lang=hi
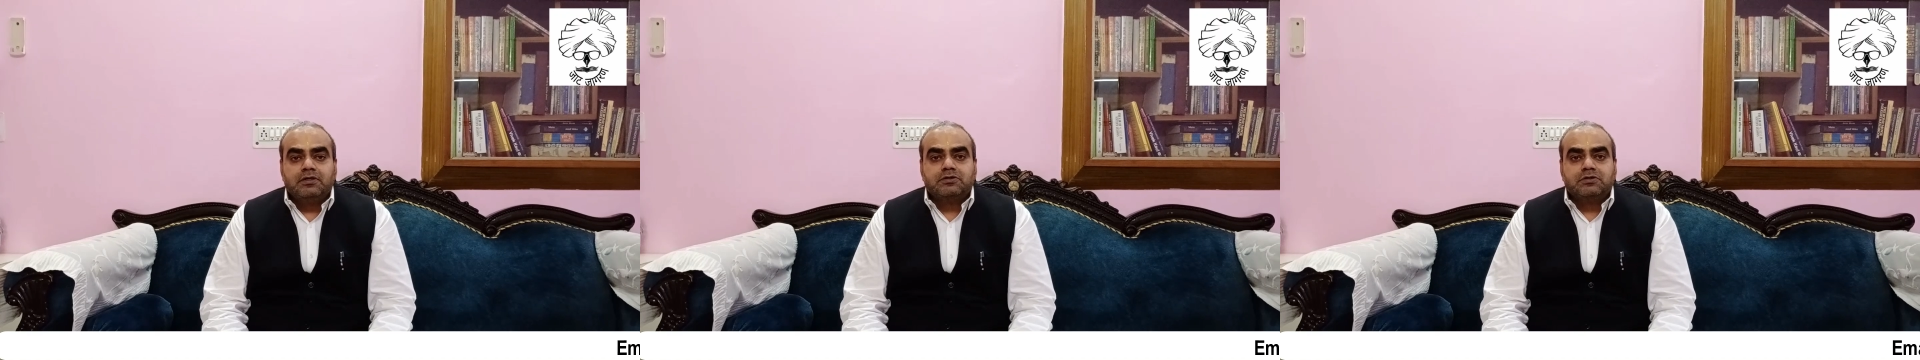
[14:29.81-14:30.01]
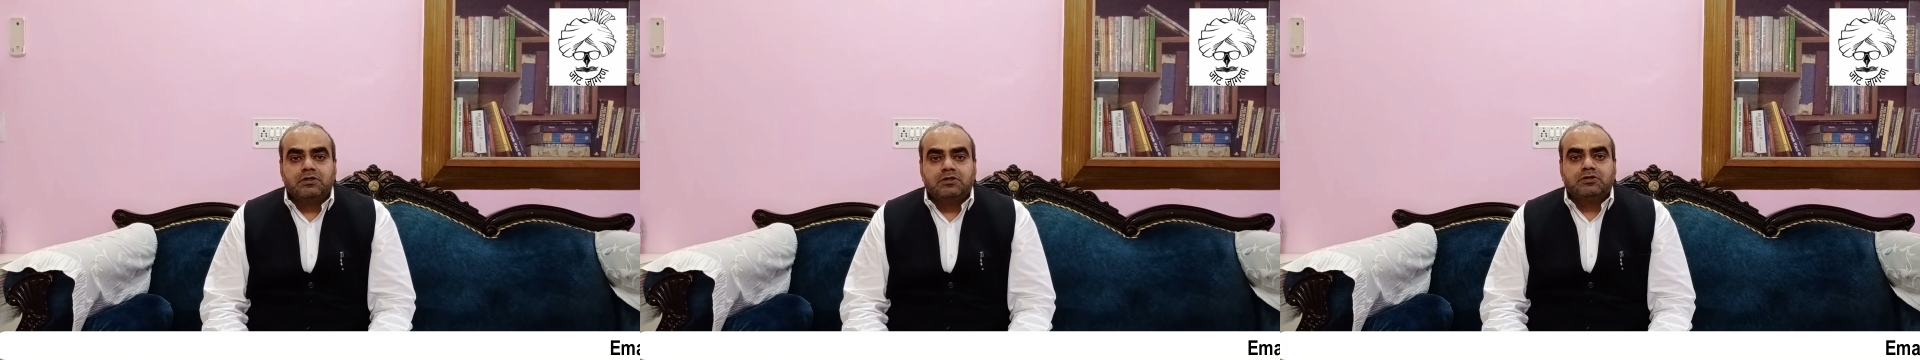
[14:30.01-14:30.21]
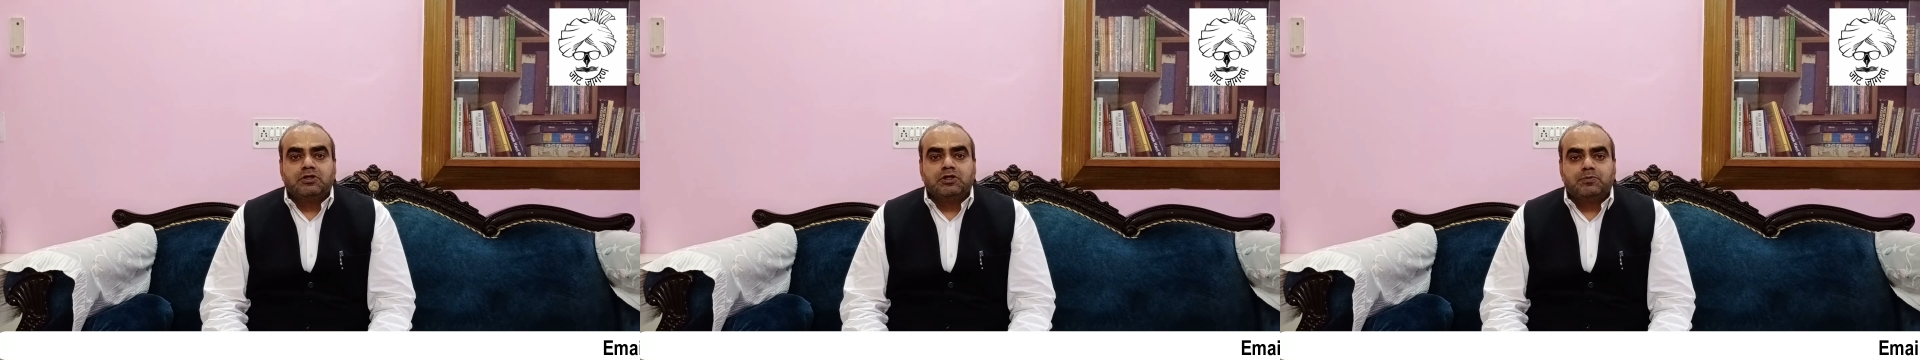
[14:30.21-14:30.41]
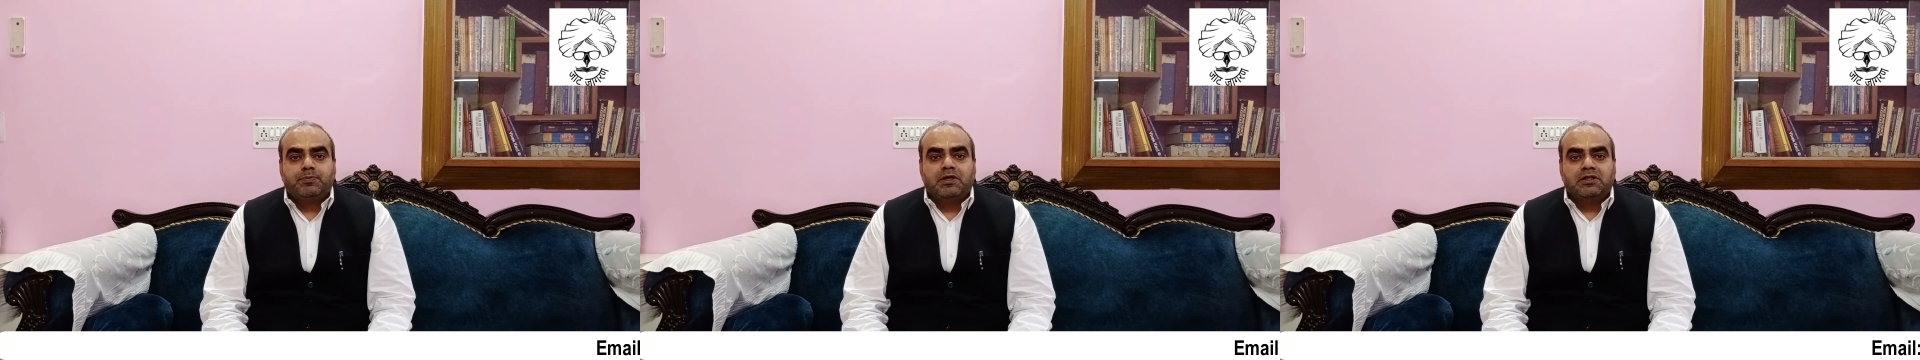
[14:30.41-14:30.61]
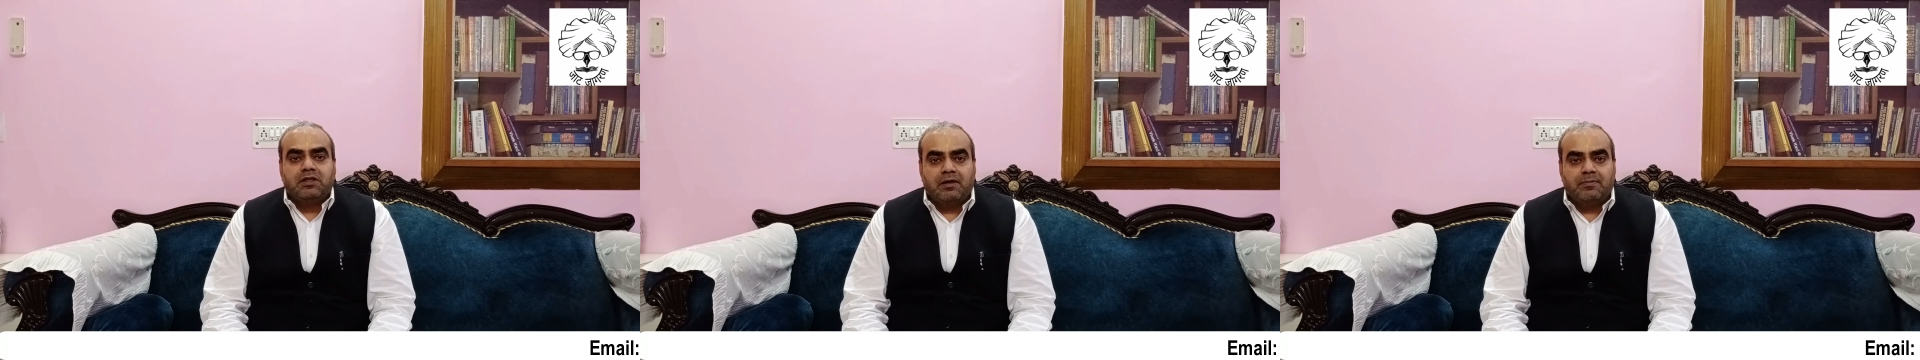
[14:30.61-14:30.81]
इसने
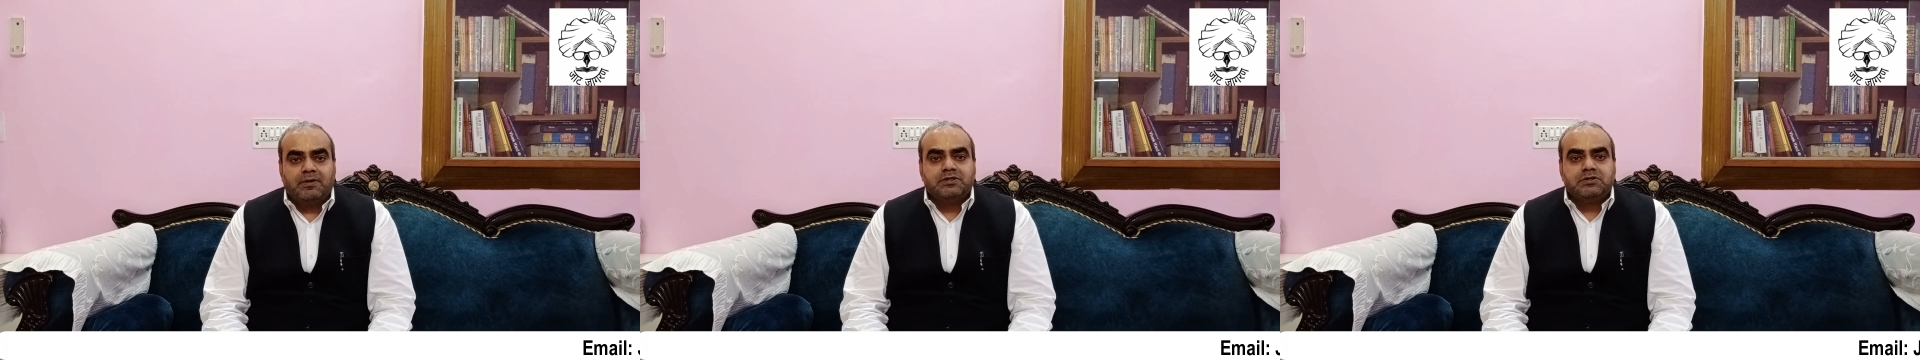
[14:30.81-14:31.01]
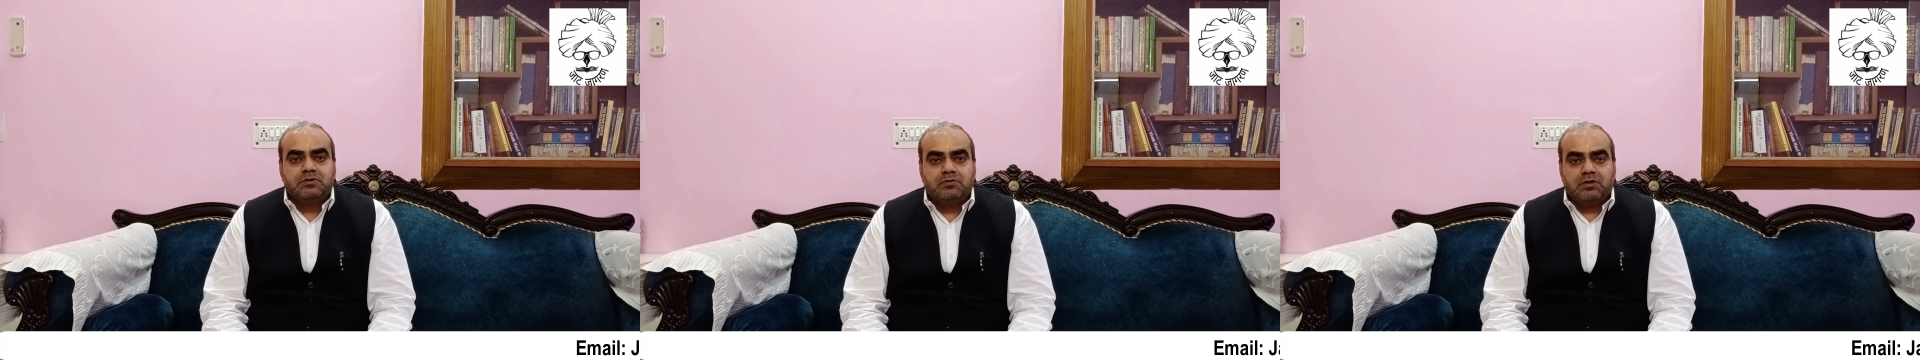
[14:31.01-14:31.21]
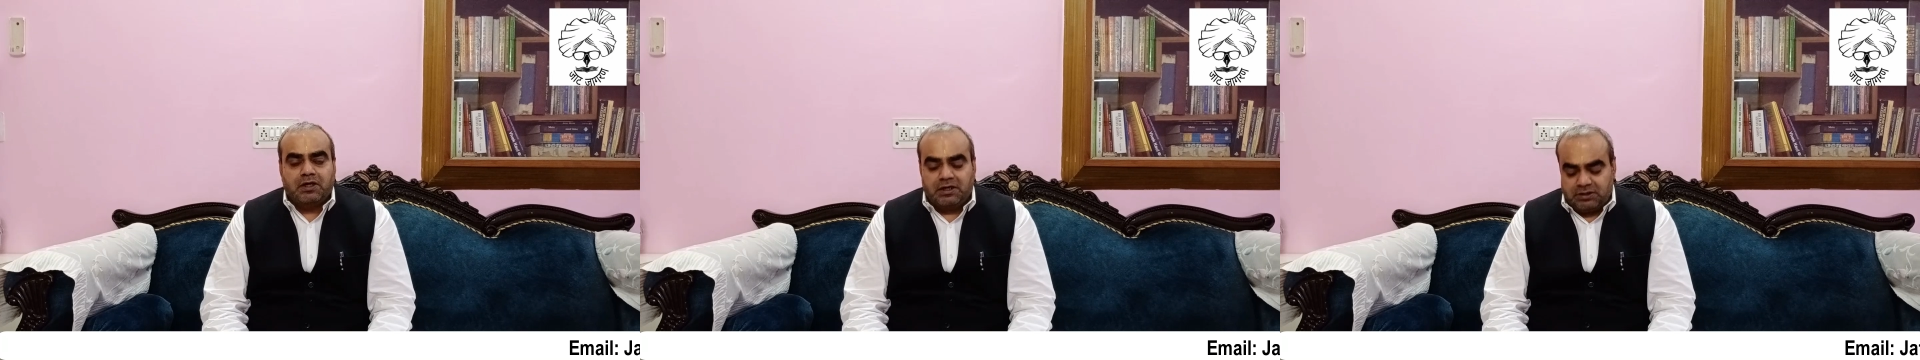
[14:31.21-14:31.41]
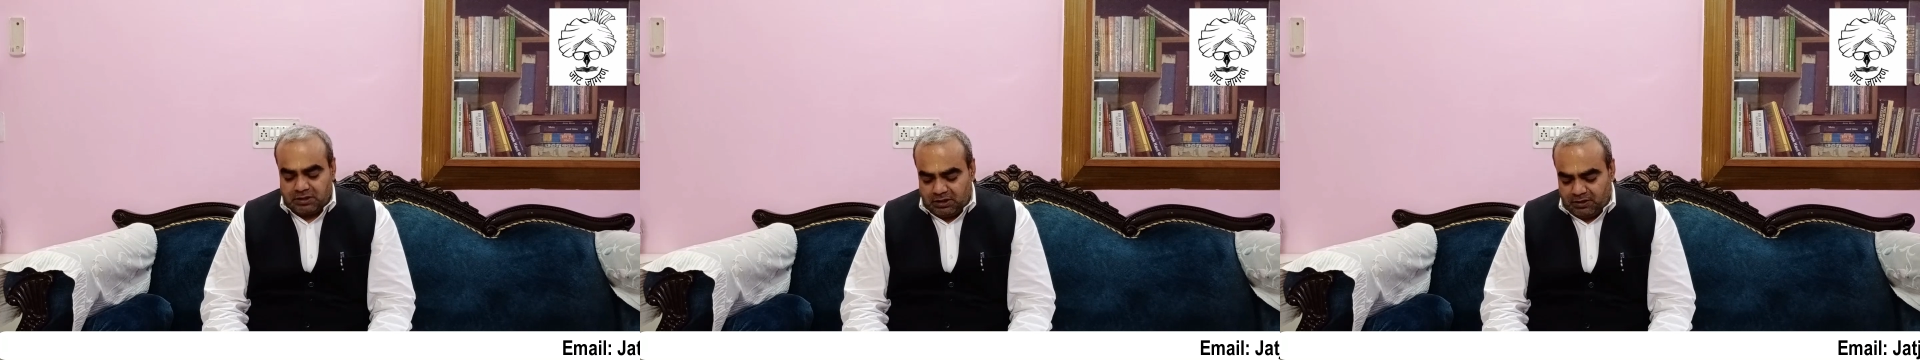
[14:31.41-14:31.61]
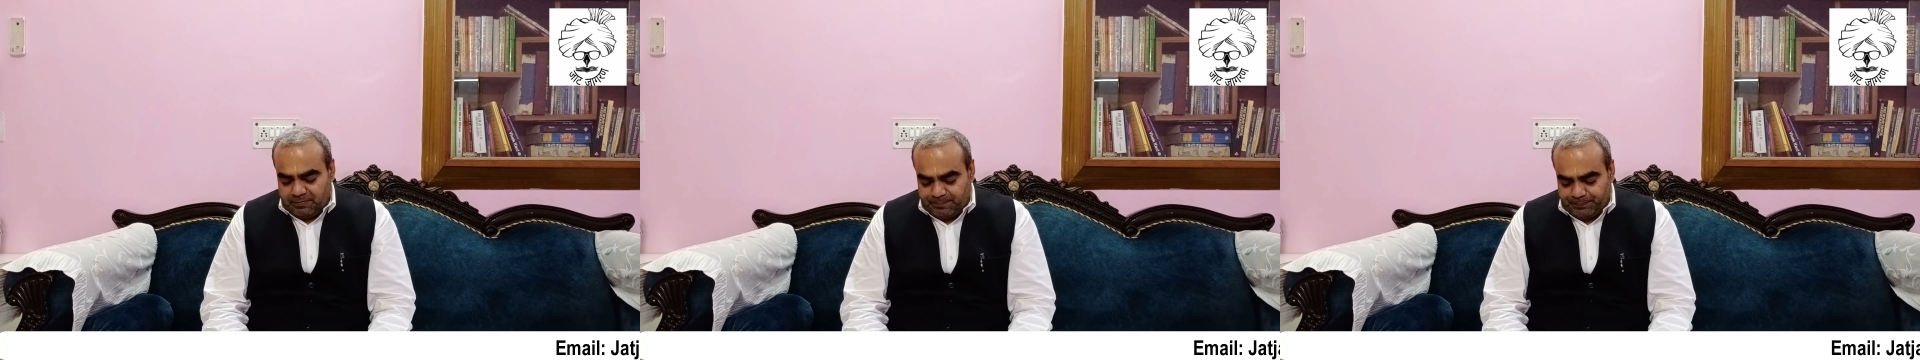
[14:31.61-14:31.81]
तेजपाल धामा जी ने उठाया था